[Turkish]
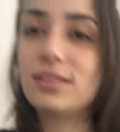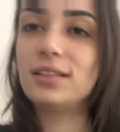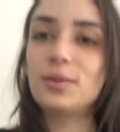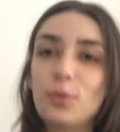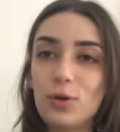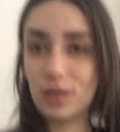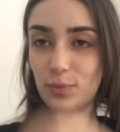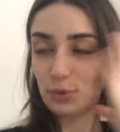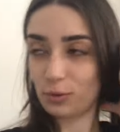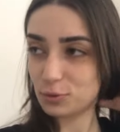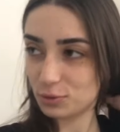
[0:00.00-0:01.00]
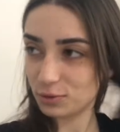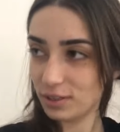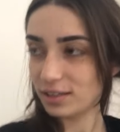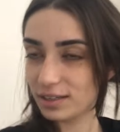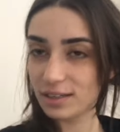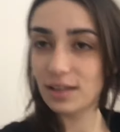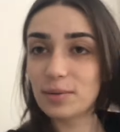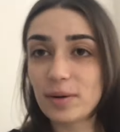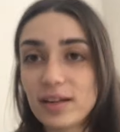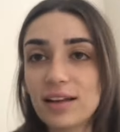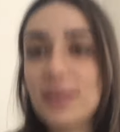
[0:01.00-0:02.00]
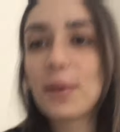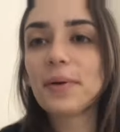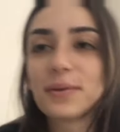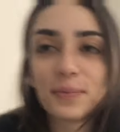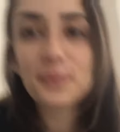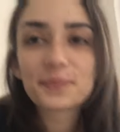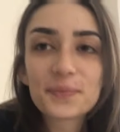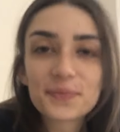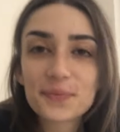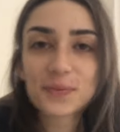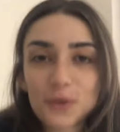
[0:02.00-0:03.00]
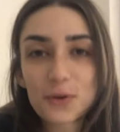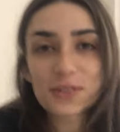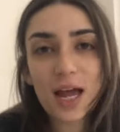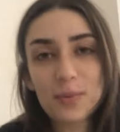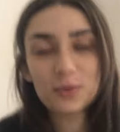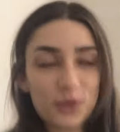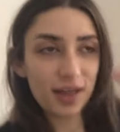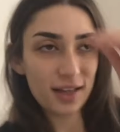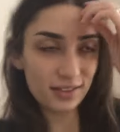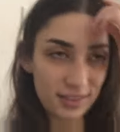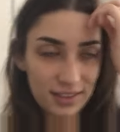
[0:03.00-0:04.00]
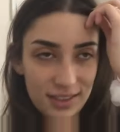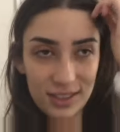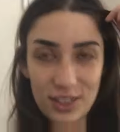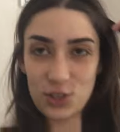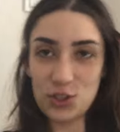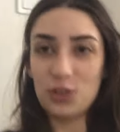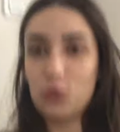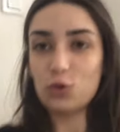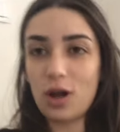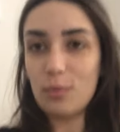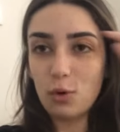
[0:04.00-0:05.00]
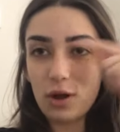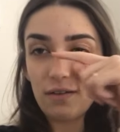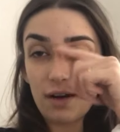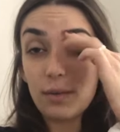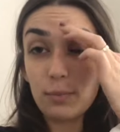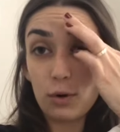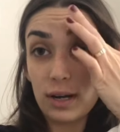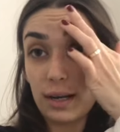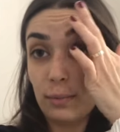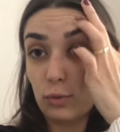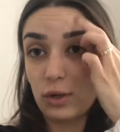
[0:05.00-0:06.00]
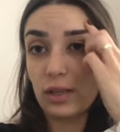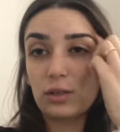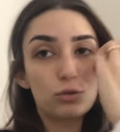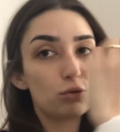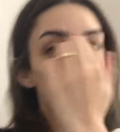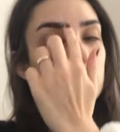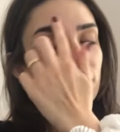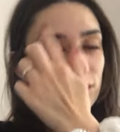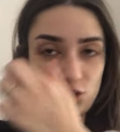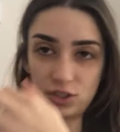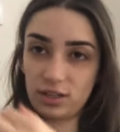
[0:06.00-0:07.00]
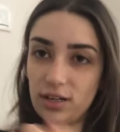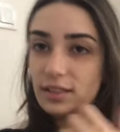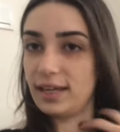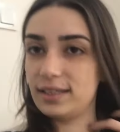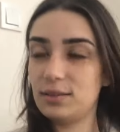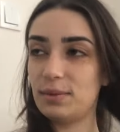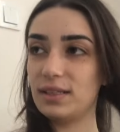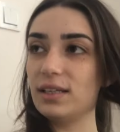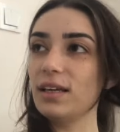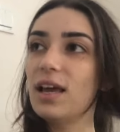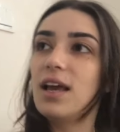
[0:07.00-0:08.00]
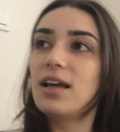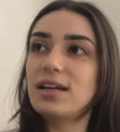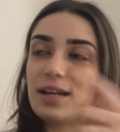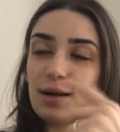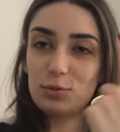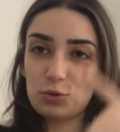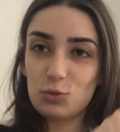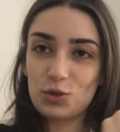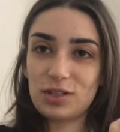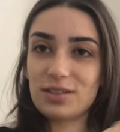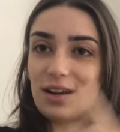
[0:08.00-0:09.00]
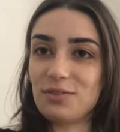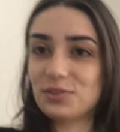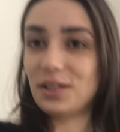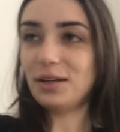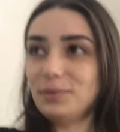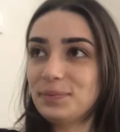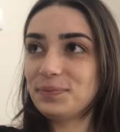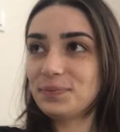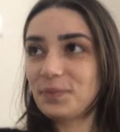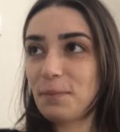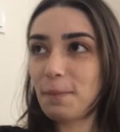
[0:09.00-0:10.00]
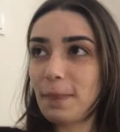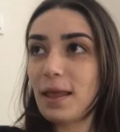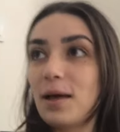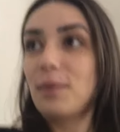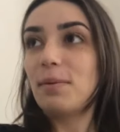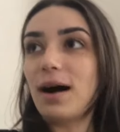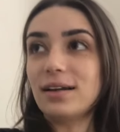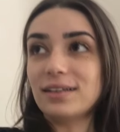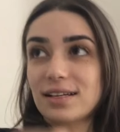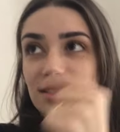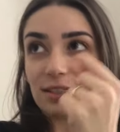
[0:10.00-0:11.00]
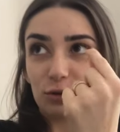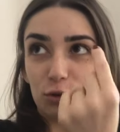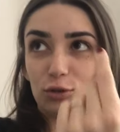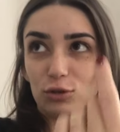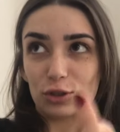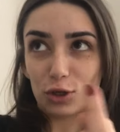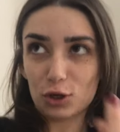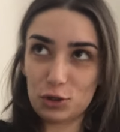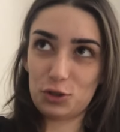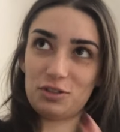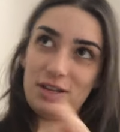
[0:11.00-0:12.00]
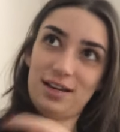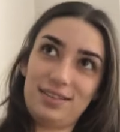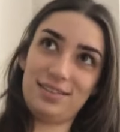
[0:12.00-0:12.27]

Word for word: Niye böyle yapıyorsun? Ben anlamadım. Göstermiyor kendini. Kaşında şu an boya var. Böyle buraları sürdük kaşlarına değdirmedik. Krem sürmüş etrafına. Bari nasıl durduğunu görsünler.